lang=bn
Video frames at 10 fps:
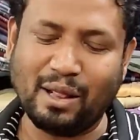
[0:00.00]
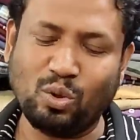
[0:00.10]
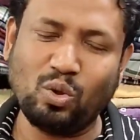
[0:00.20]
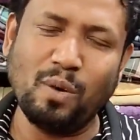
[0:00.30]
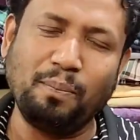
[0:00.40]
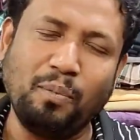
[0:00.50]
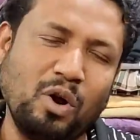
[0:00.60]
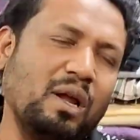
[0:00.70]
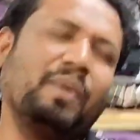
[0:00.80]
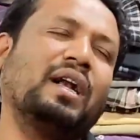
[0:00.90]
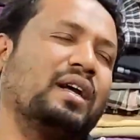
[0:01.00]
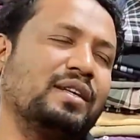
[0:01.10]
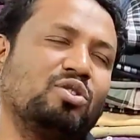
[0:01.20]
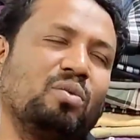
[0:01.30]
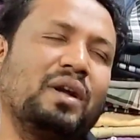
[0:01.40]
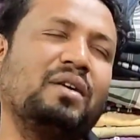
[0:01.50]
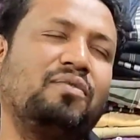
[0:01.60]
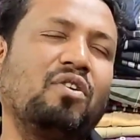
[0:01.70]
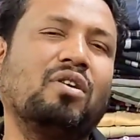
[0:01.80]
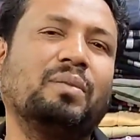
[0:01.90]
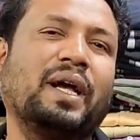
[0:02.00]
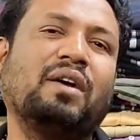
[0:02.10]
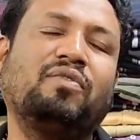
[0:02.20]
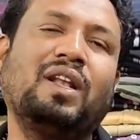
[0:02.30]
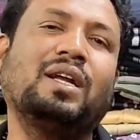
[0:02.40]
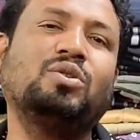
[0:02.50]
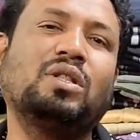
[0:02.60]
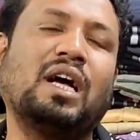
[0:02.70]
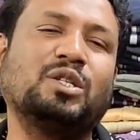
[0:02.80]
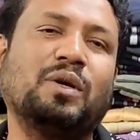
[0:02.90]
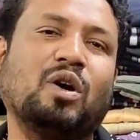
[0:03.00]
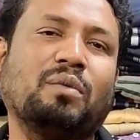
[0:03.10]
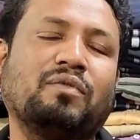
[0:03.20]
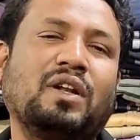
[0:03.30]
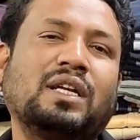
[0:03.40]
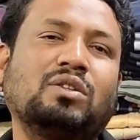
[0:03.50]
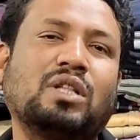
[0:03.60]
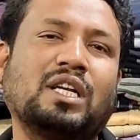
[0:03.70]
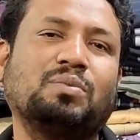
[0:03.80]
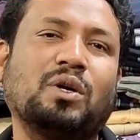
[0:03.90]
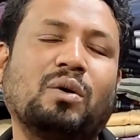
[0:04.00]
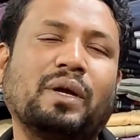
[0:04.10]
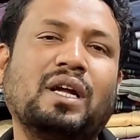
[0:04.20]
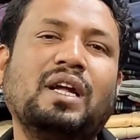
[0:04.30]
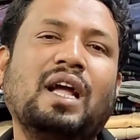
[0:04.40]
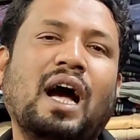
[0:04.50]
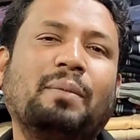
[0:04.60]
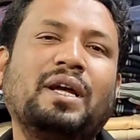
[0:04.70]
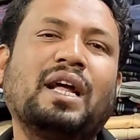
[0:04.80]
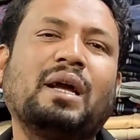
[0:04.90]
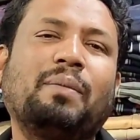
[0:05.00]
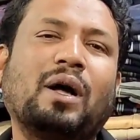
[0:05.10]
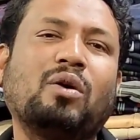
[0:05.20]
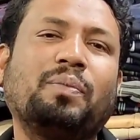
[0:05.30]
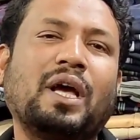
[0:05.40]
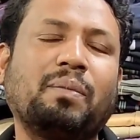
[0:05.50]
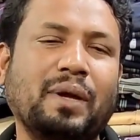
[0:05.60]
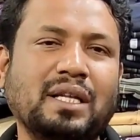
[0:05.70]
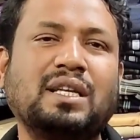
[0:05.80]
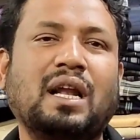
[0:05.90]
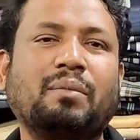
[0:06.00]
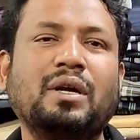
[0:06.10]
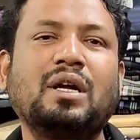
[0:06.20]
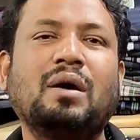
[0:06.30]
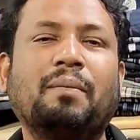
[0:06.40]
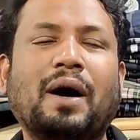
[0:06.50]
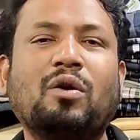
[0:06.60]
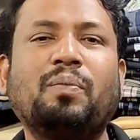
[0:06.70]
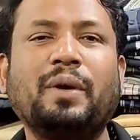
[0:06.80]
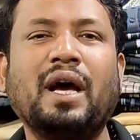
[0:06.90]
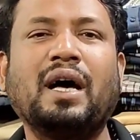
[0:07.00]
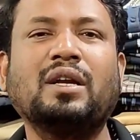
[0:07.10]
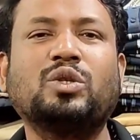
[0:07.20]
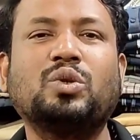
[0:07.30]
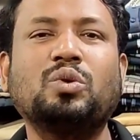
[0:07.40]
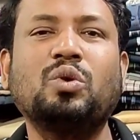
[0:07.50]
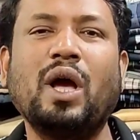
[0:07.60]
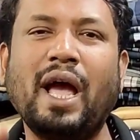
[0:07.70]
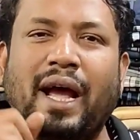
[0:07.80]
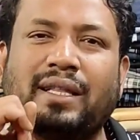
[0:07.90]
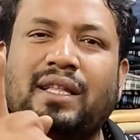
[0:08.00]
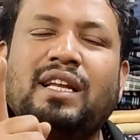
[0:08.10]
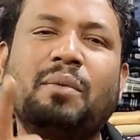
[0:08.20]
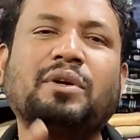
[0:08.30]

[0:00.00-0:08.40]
এত পরিমাণ কাস্টমারের ফোন ভাইয়া ফিলার জুতো আসবে কবে ফিলার জুতো আসবে কবে আমি এর আগে বারো পেয়ার পেয়েছিলাম বারো পেয়ার শুধু একদিনে